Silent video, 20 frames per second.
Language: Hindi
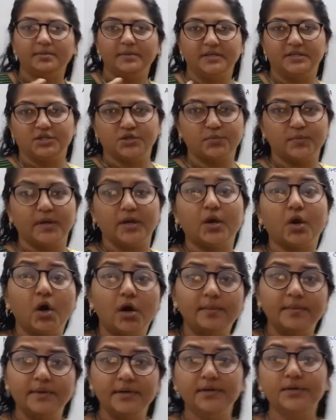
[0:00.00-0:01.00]
के बीच में
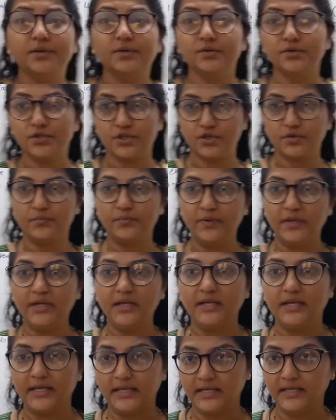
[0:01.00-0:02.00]
कॉमन कुछ भी
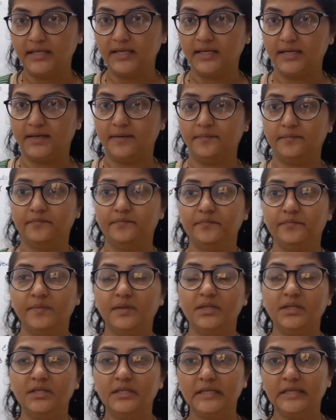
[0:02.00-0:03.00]
नहीं है
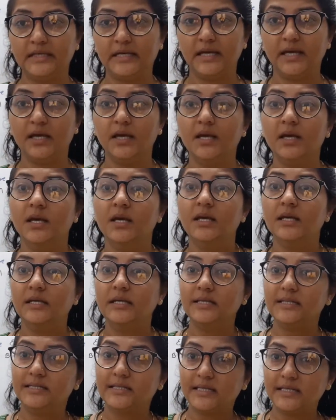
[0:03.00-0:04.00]
ठीक है
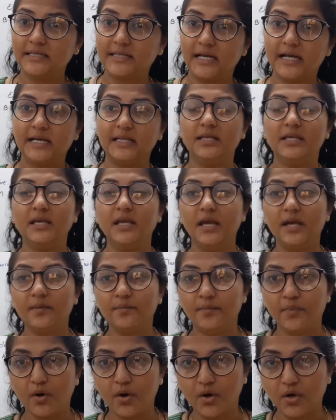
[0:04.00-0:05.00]
इसके साथ ही एक
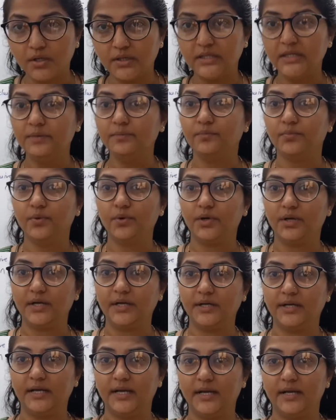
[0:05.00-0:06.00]
बहुत ही
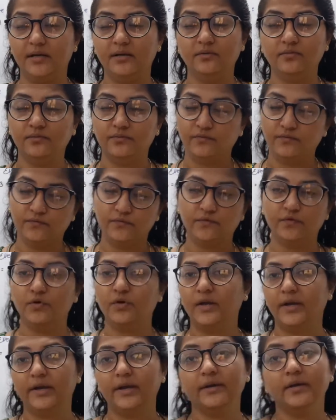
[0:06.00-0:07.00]
इंपॉर्टेंट है वो
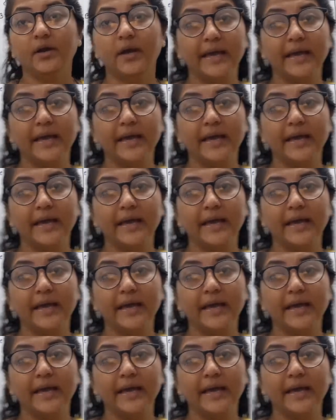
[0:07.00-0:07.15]
है